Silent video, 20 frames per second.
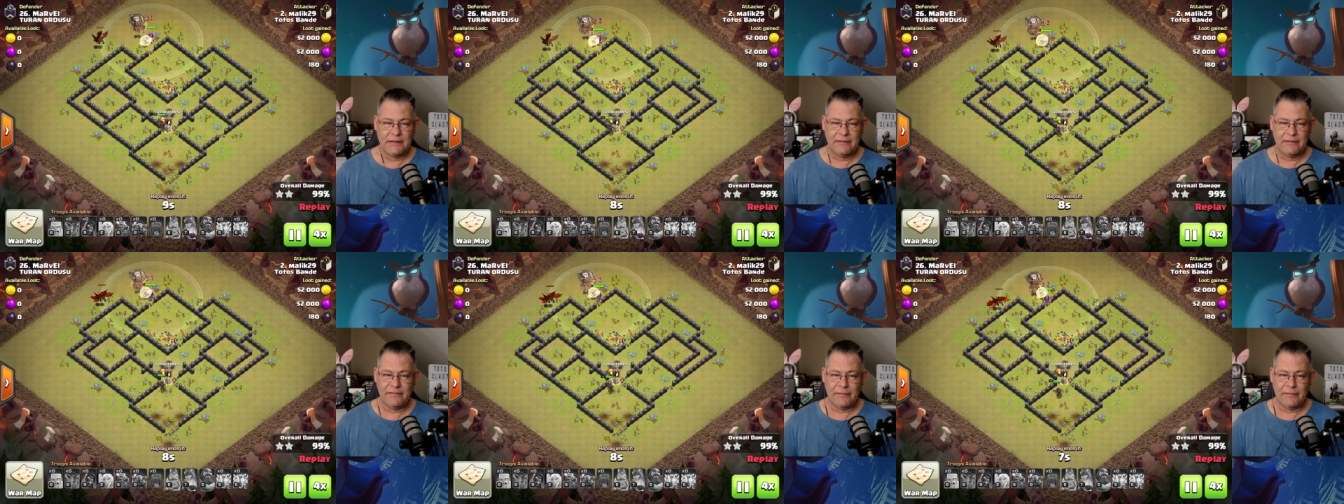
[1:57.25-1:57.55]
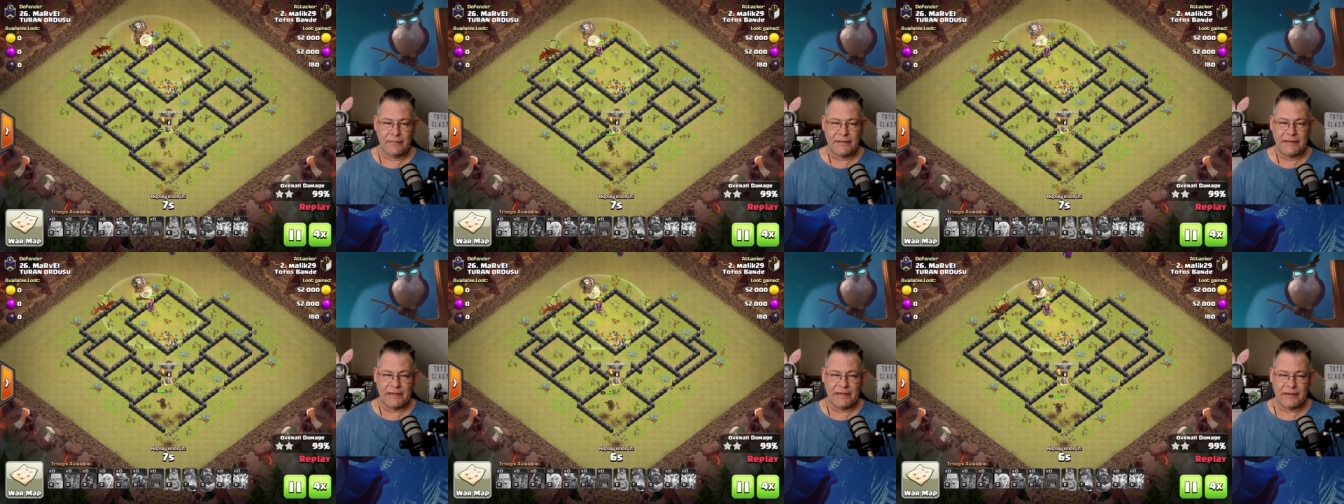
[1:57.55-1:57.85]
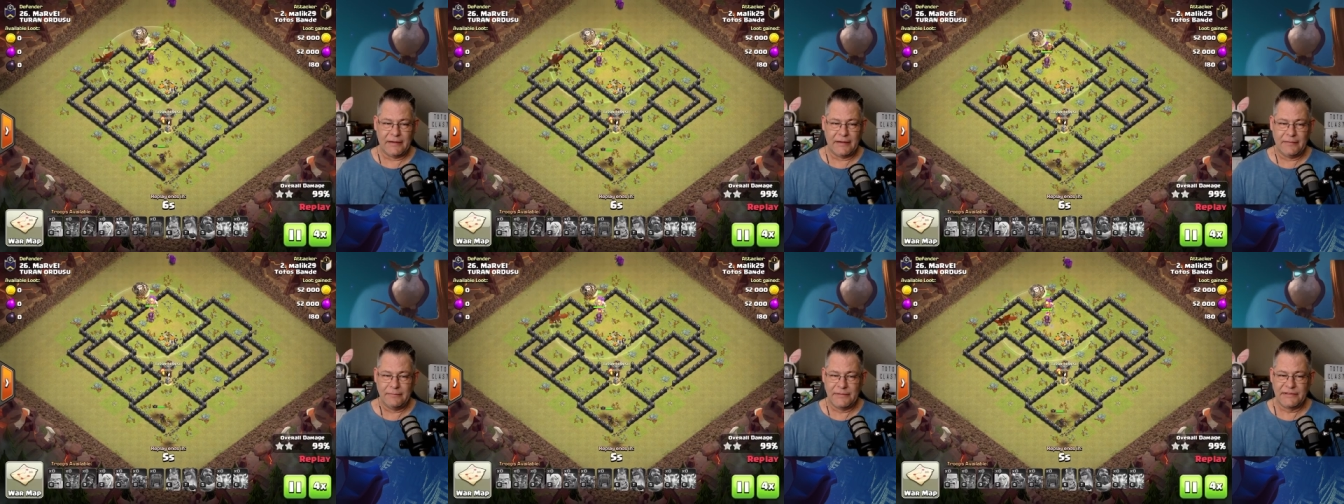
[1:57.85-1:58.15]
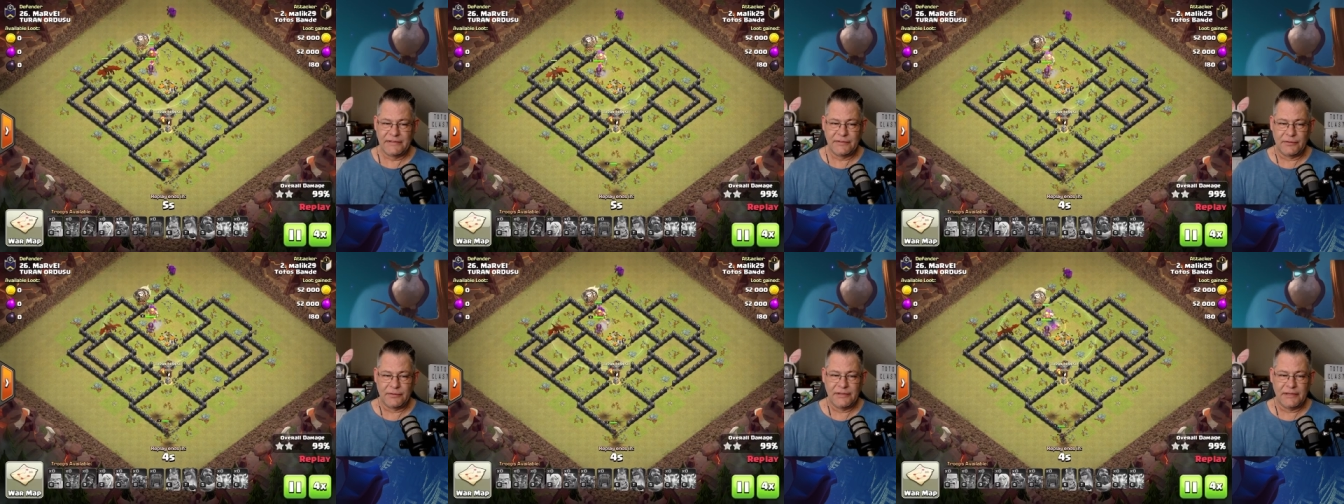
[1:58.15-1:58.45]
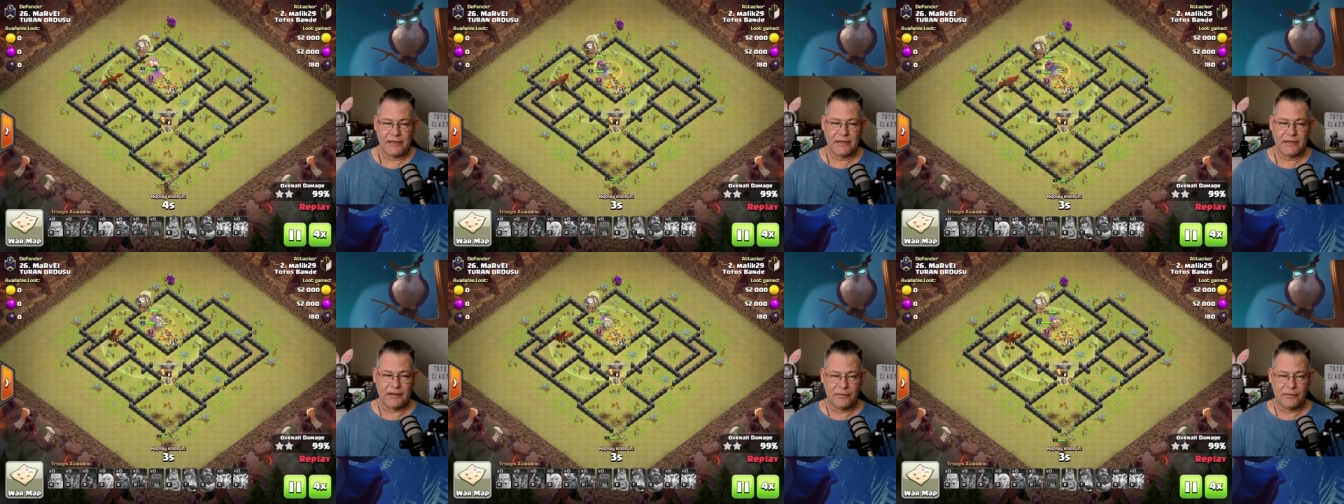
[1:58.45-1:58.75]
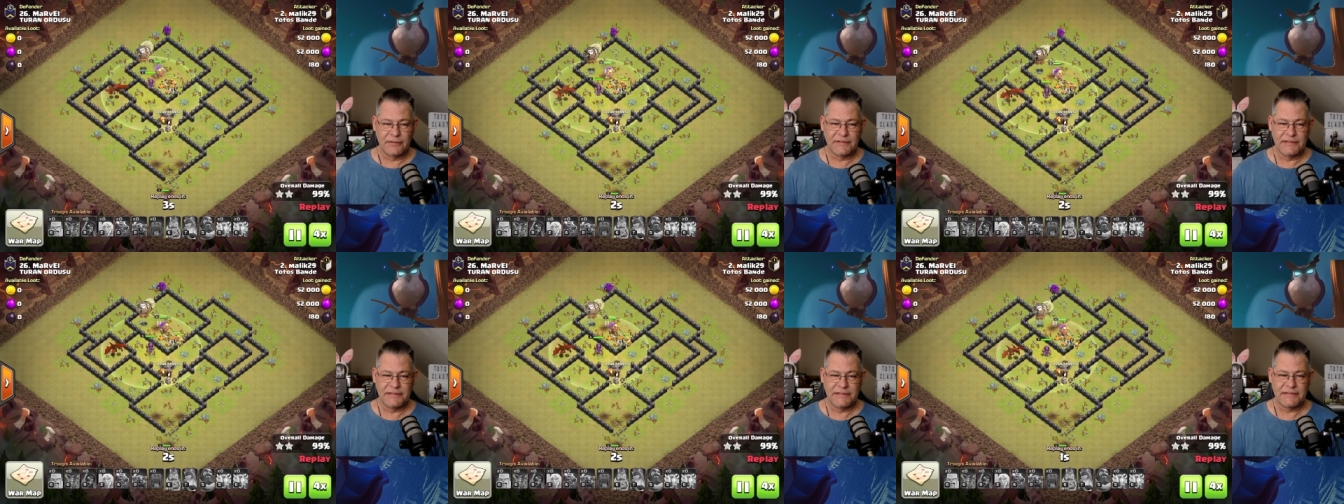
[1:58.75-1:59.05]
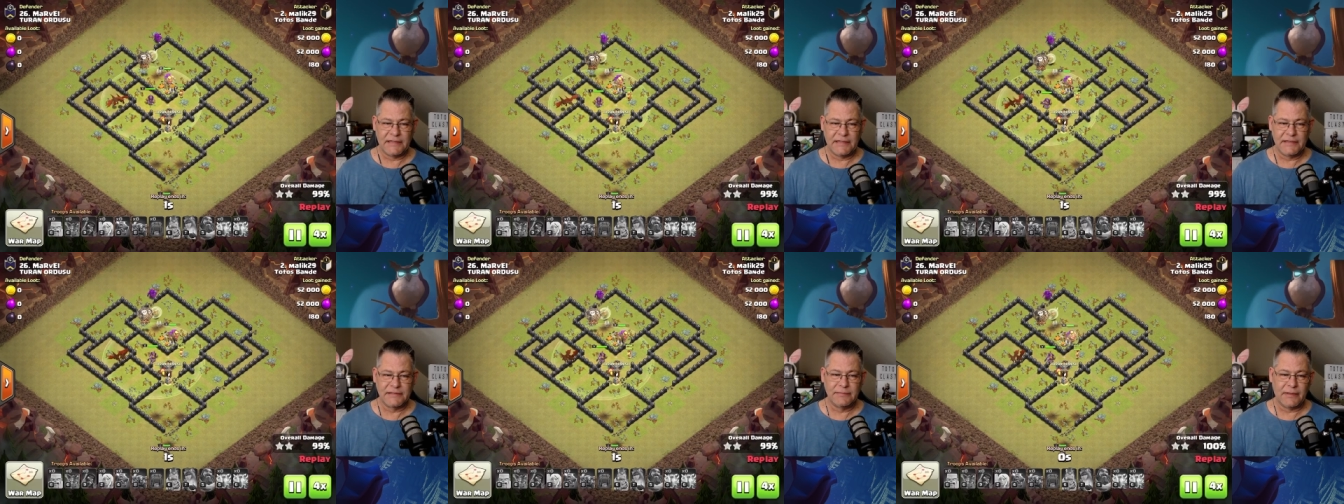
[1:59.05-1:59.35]
wenn man ja mit solchen Accounts nichts
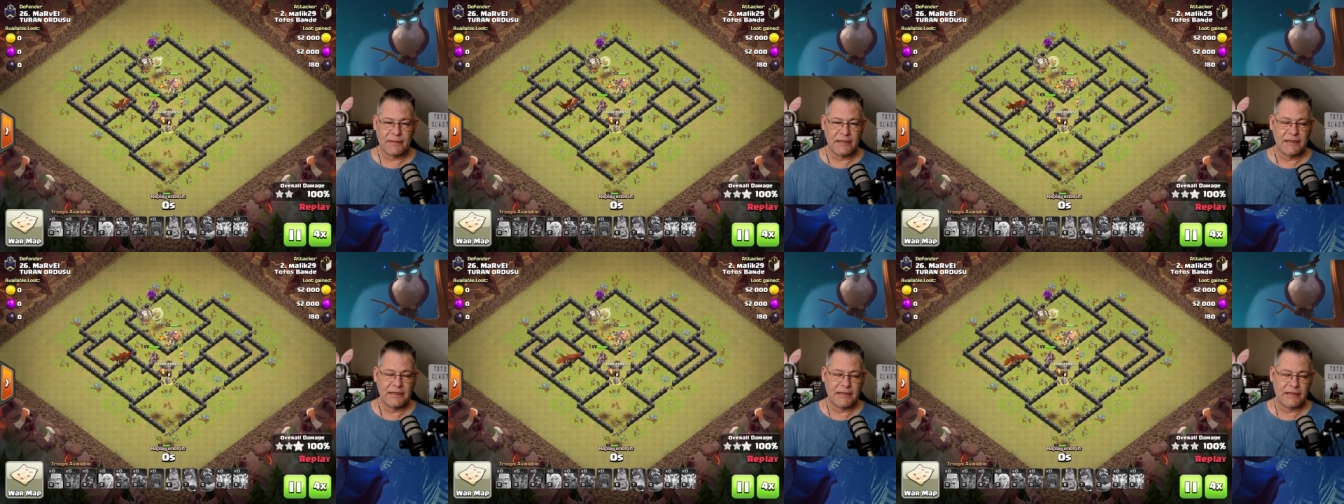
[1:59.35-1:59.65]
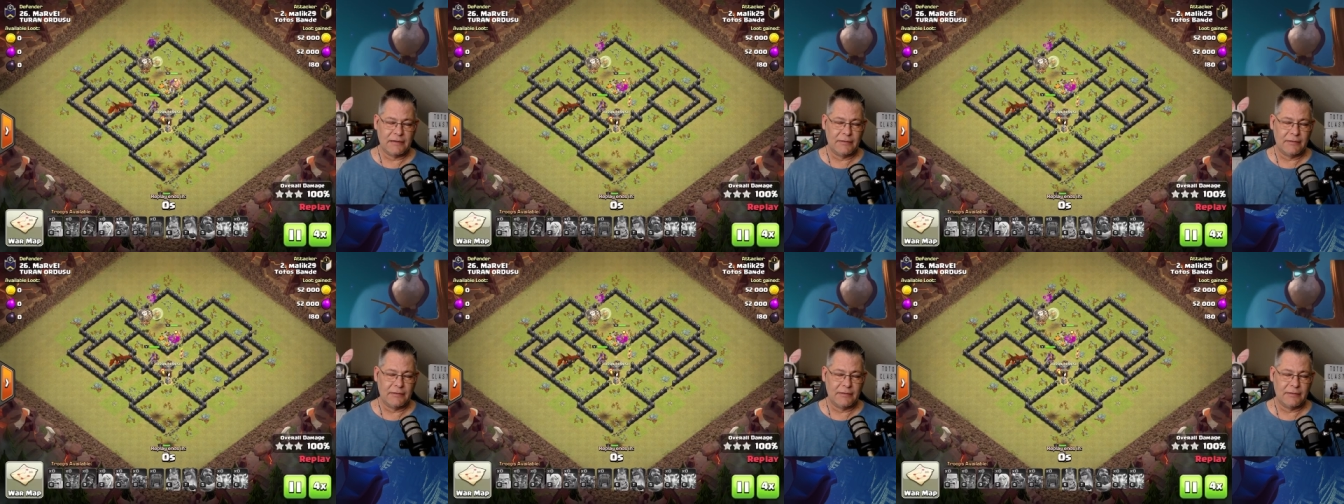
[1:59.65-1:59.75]
anderes machen kann.